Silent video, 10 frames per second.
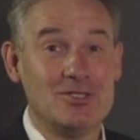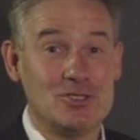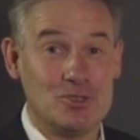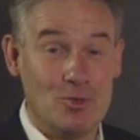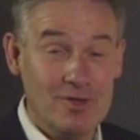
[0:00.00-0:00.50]

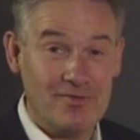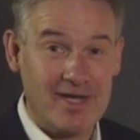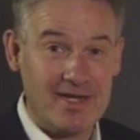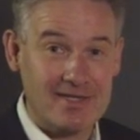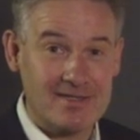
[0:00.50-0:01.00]
Schöne
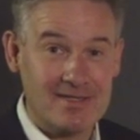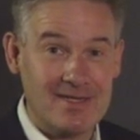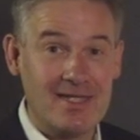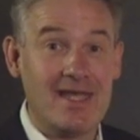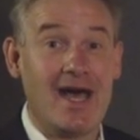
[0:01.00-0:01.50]
Weihnachten,
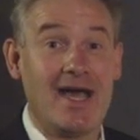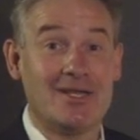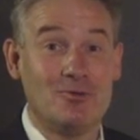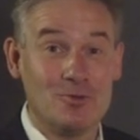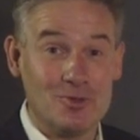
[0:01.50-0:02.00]

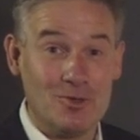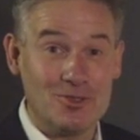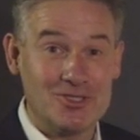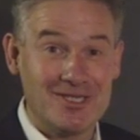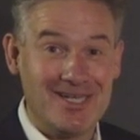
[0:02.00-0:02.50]
einen guten
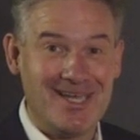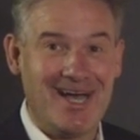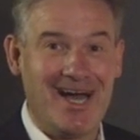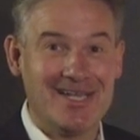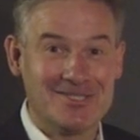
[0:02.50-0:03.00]
Rutsch.
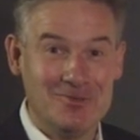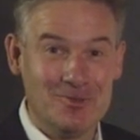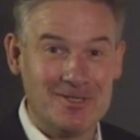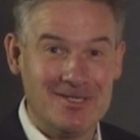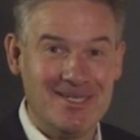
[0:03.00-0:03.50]
Alles
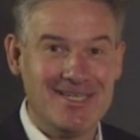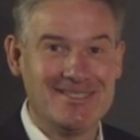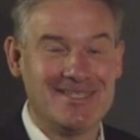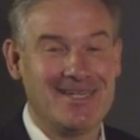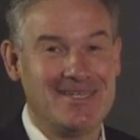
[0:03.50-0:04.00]
Gute
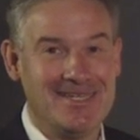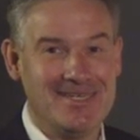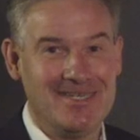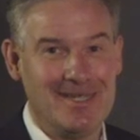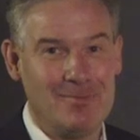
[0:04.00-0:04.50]
sendet
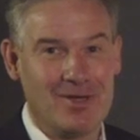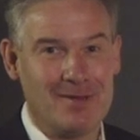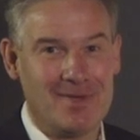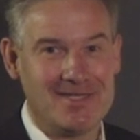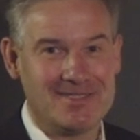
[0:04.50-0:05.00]
Ihnen Ihr
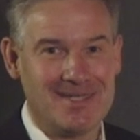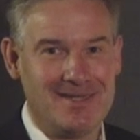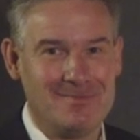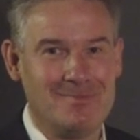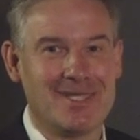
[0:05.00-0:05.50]

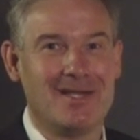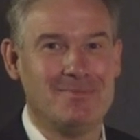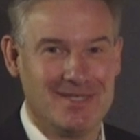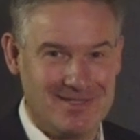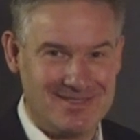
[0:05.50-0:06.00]
Bürgermeister Michael
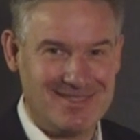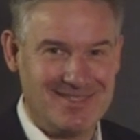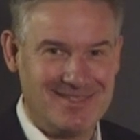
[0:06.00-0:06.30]
Behrens.